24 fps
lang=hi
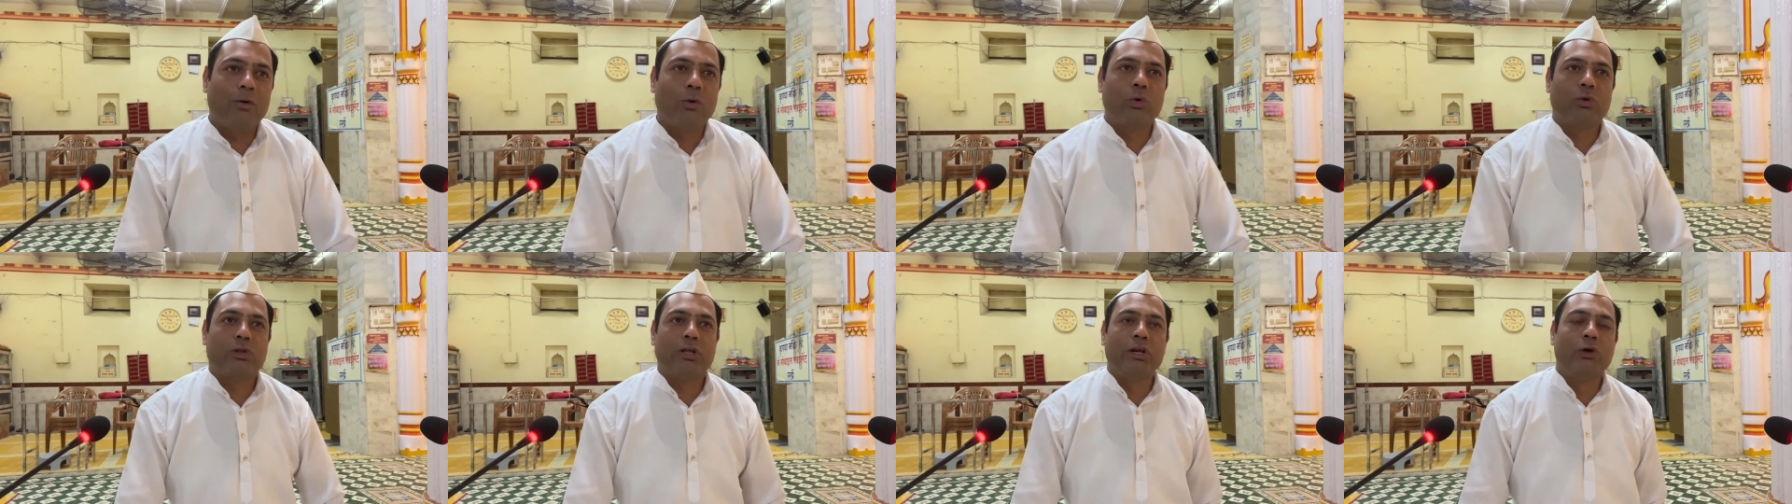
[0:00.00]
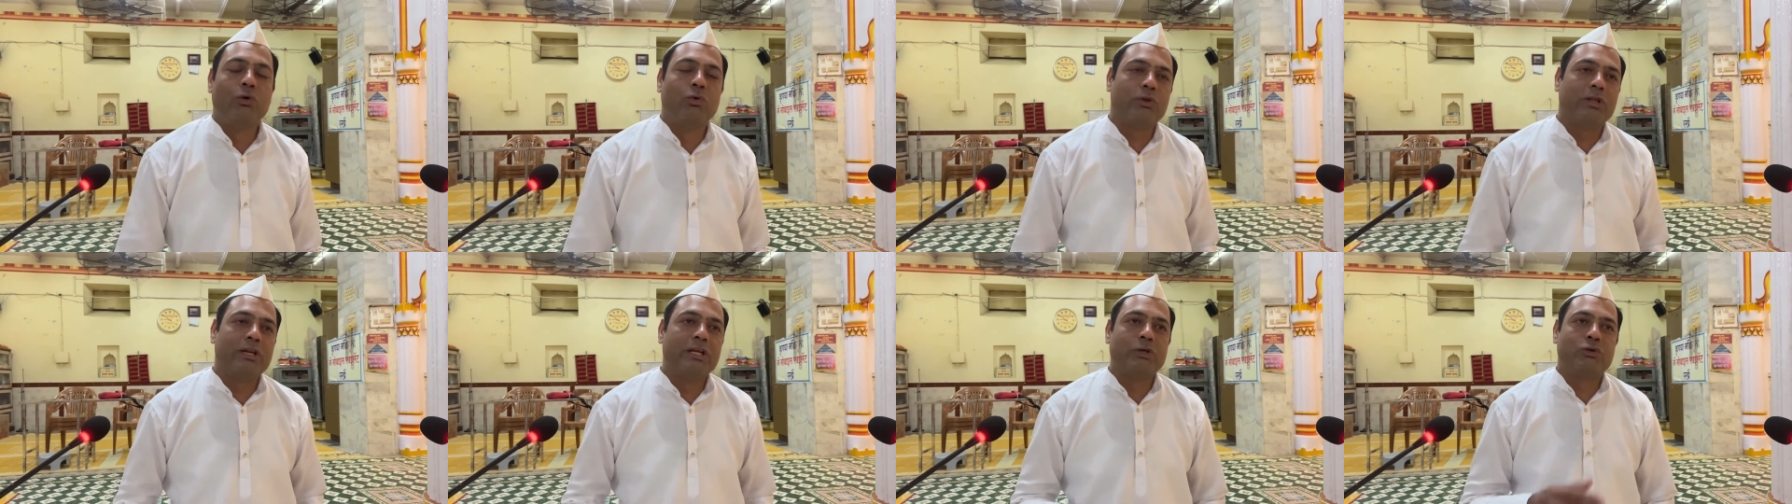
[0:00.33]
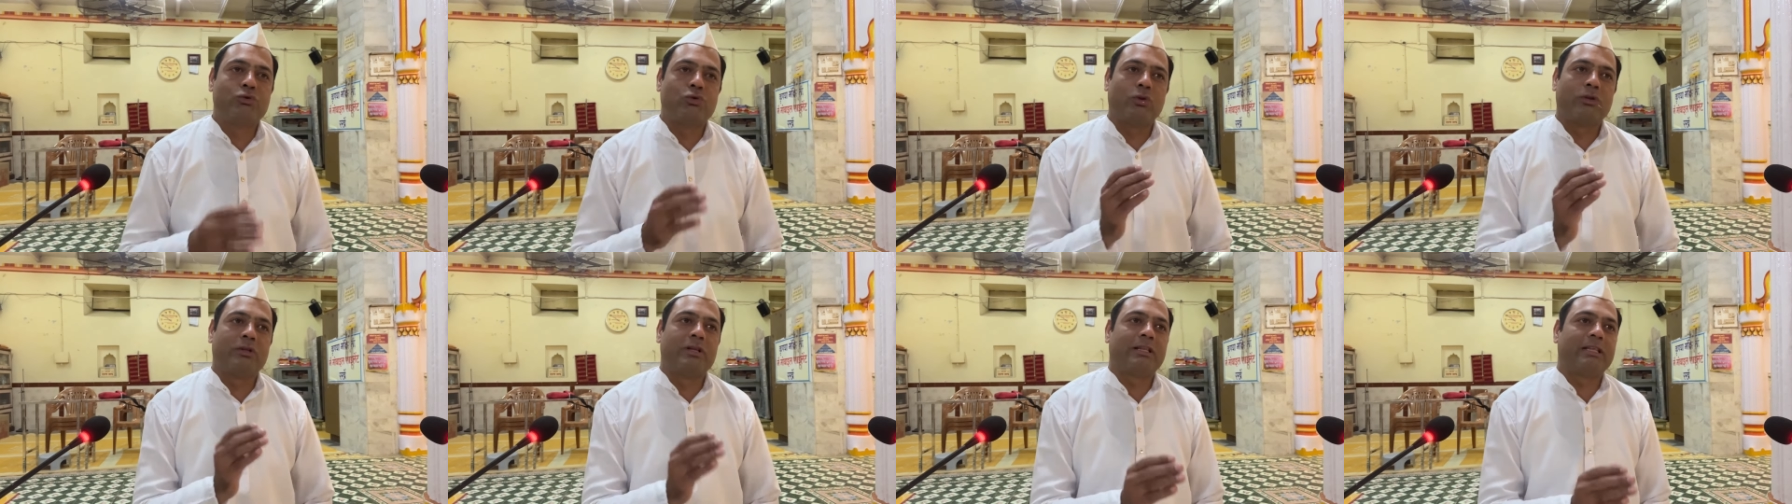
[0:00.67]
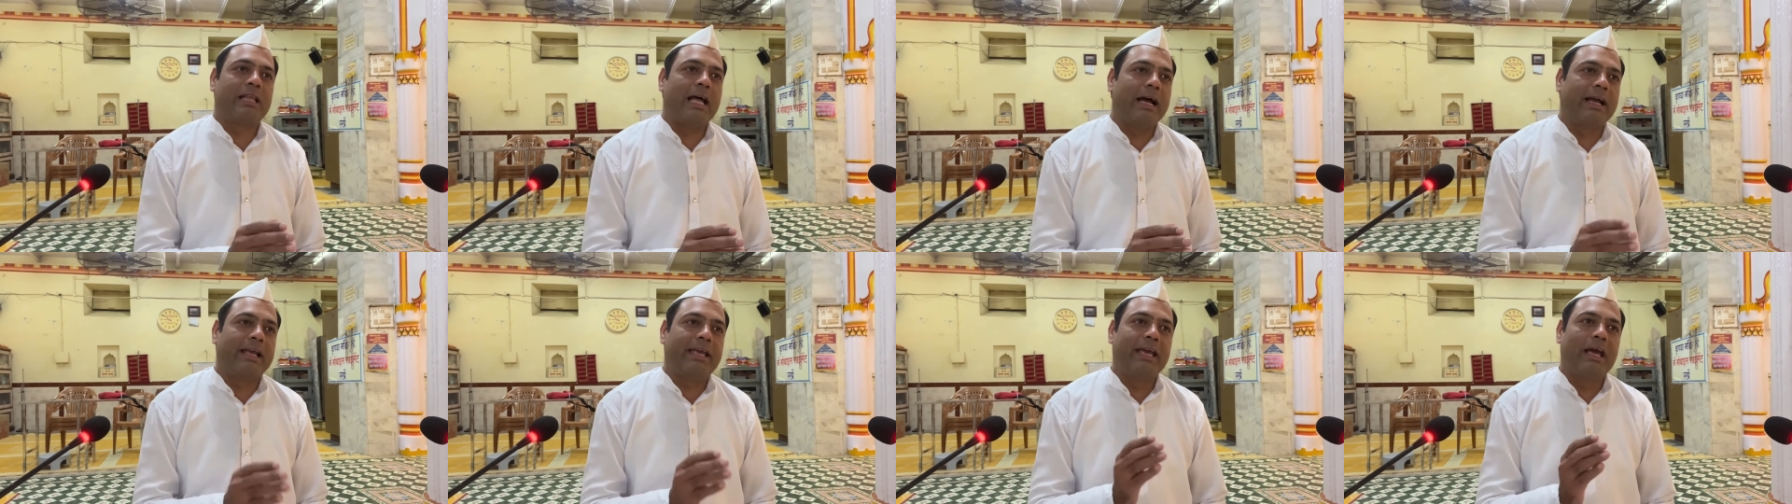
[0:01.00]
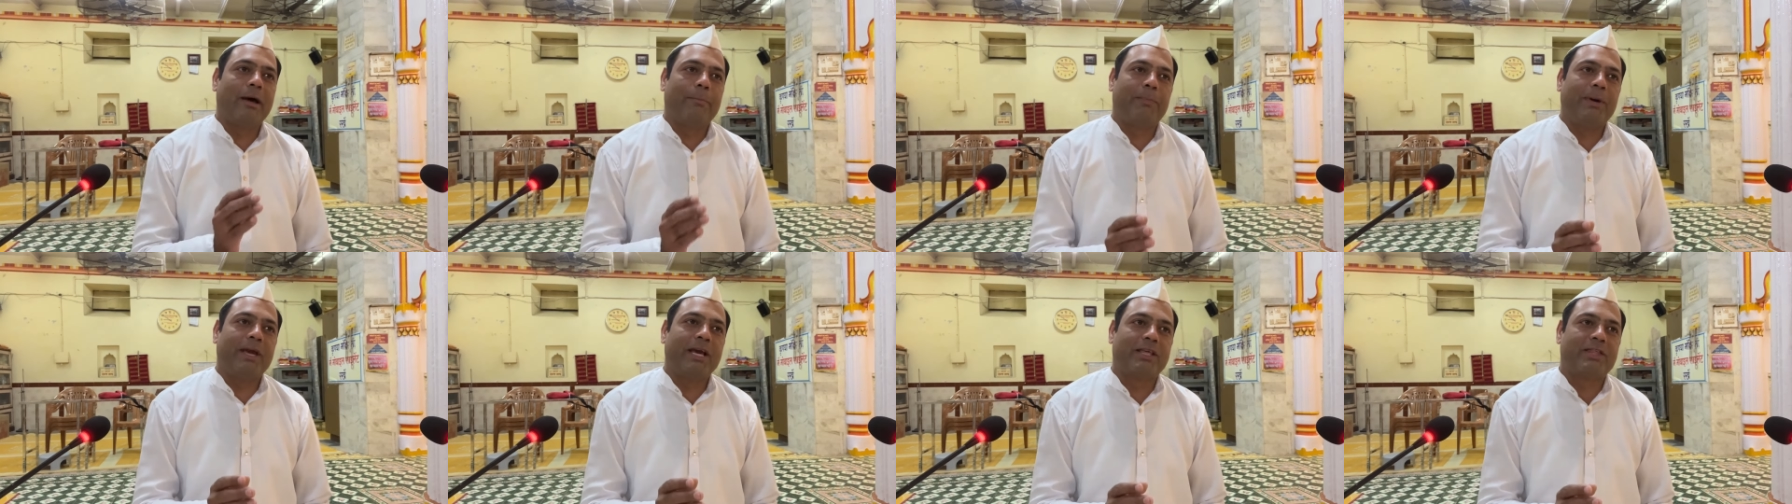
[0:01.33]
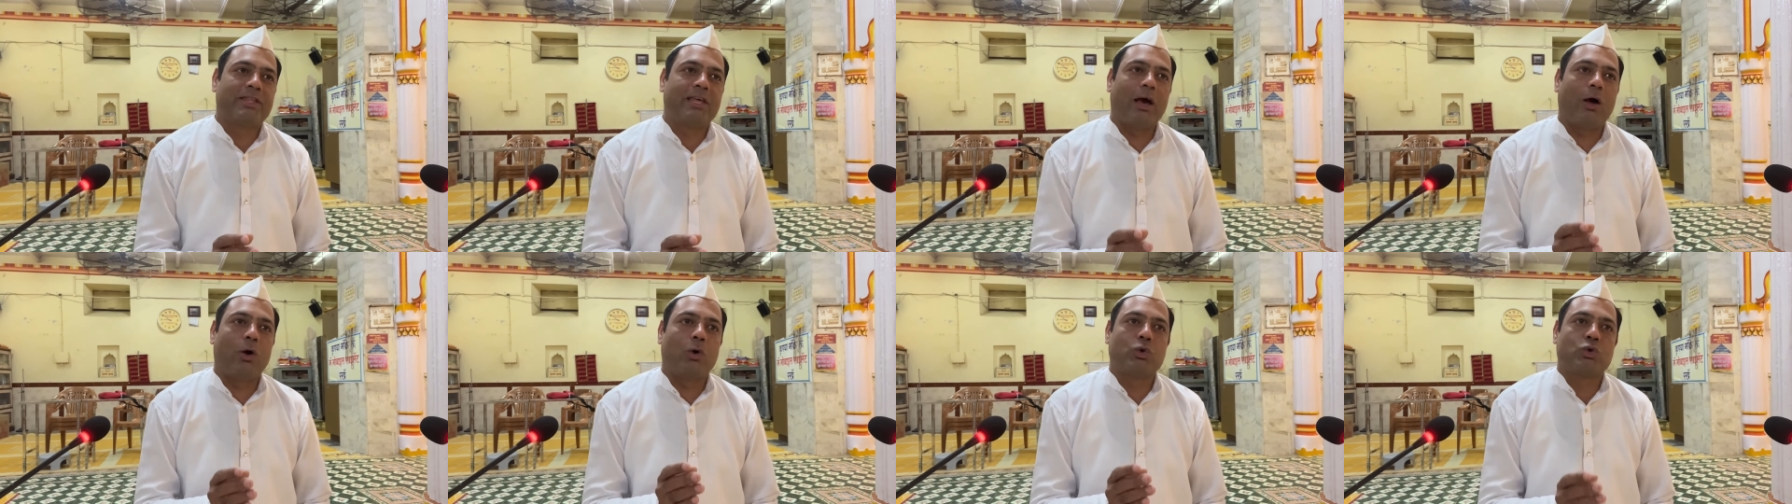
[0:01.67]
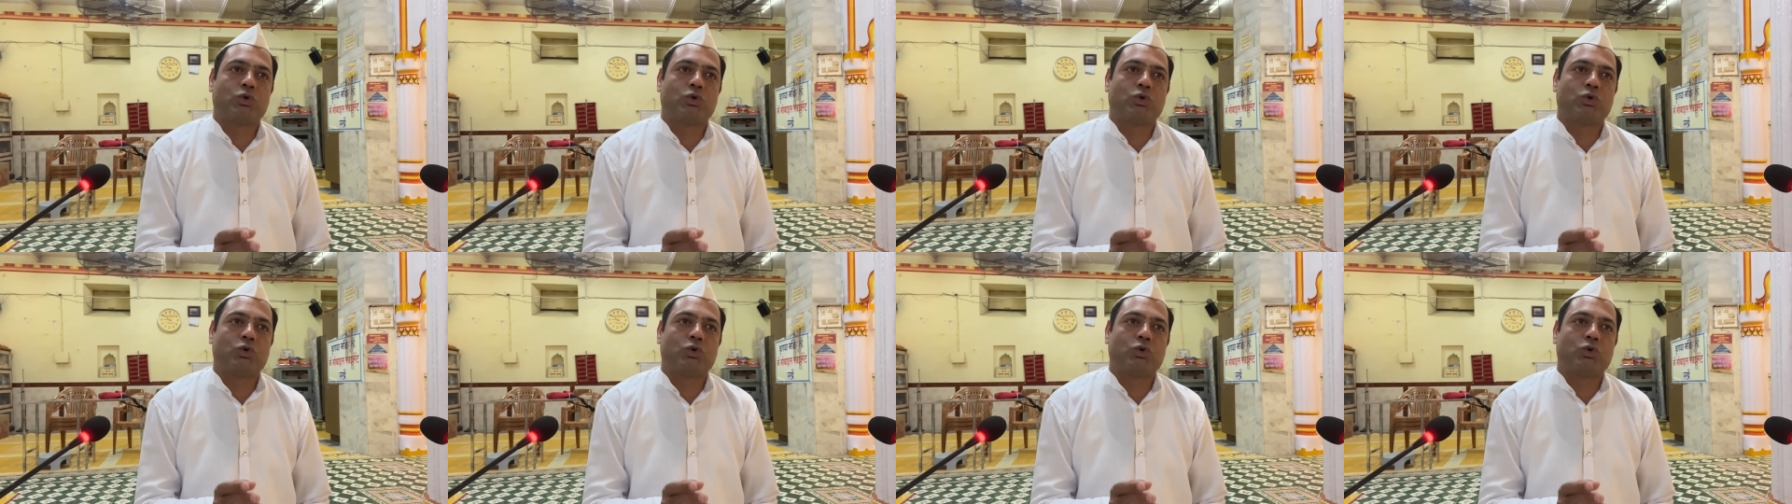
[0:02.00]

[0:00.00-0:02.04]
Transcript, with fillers: उतनी उतनी शुद्धता की अपेक्षा